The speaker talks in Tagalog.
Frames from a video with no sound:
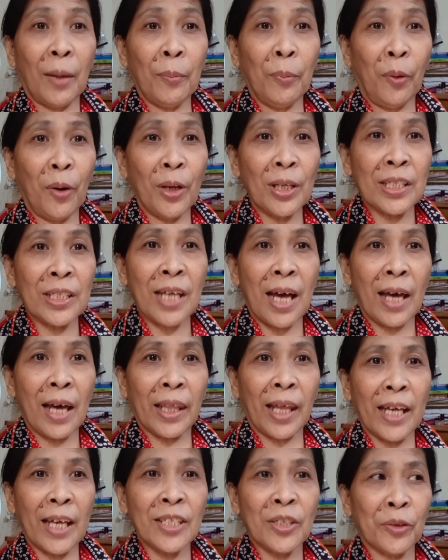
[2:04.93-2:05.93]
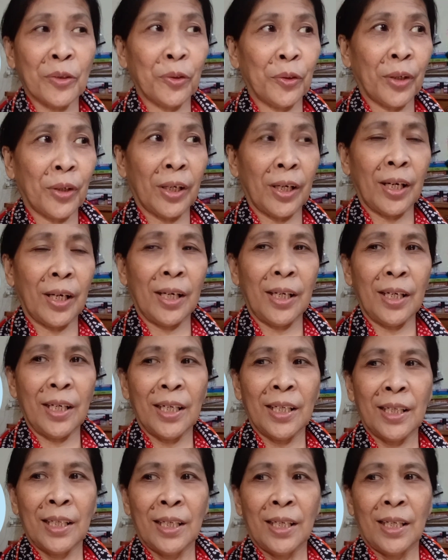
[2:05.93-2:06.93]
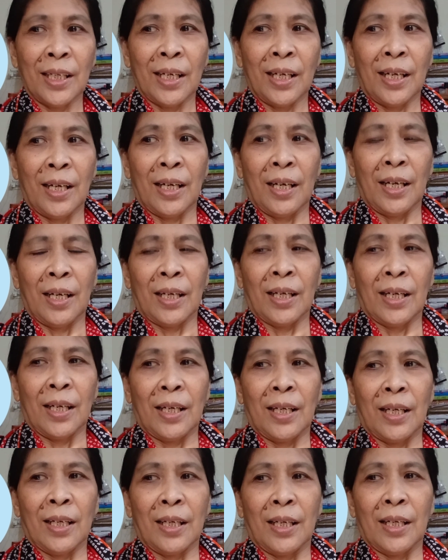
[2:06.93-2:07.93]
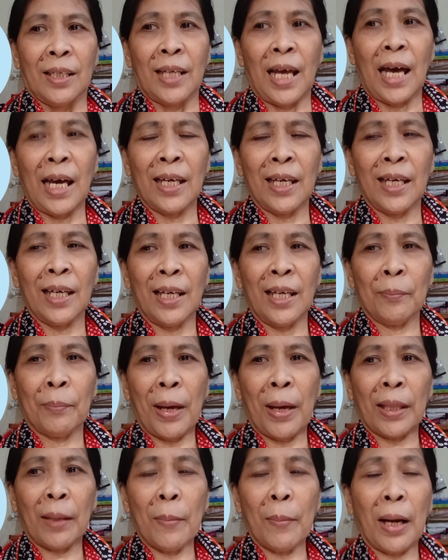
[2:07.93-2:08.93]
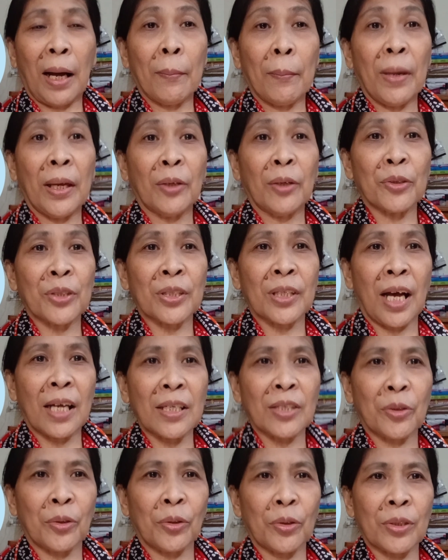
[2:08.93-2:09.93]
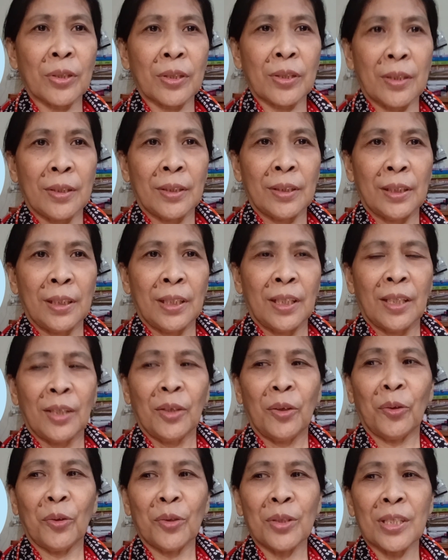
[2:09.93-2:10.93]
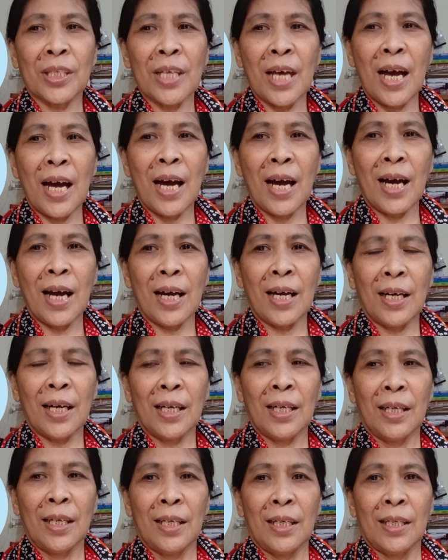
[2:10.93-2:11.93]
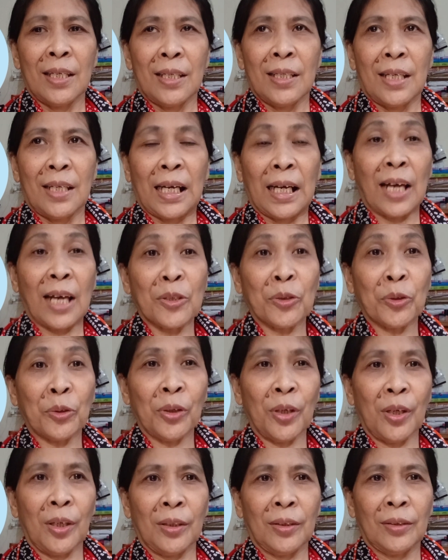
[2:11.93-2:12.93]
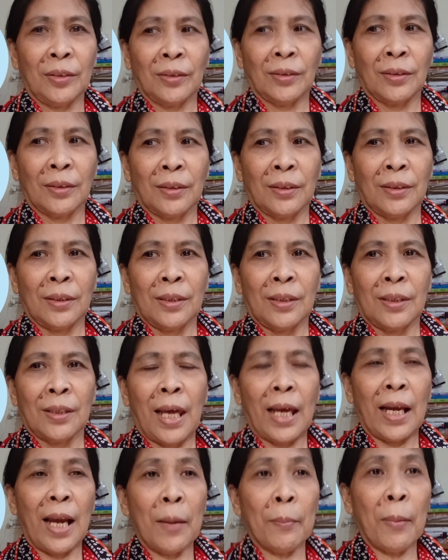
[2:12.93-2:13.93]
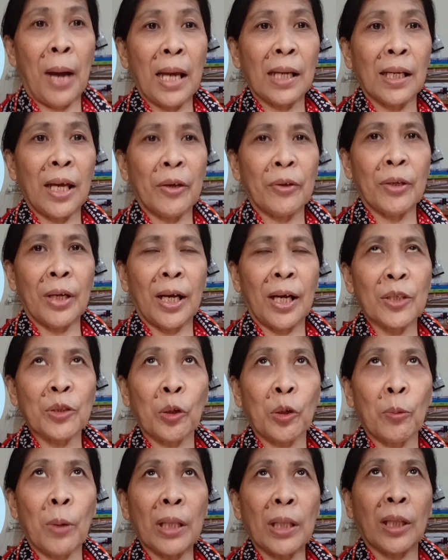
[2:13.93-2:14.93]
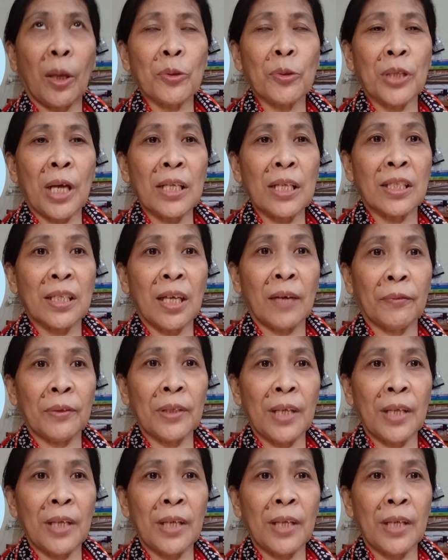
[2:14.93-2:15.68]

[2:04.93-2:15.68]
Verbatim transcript: Nakaboil sa rice cooker dahil para makaminos gastos doon sa gasol. Dahil ang mahal ngayon ng gasol, 1,750.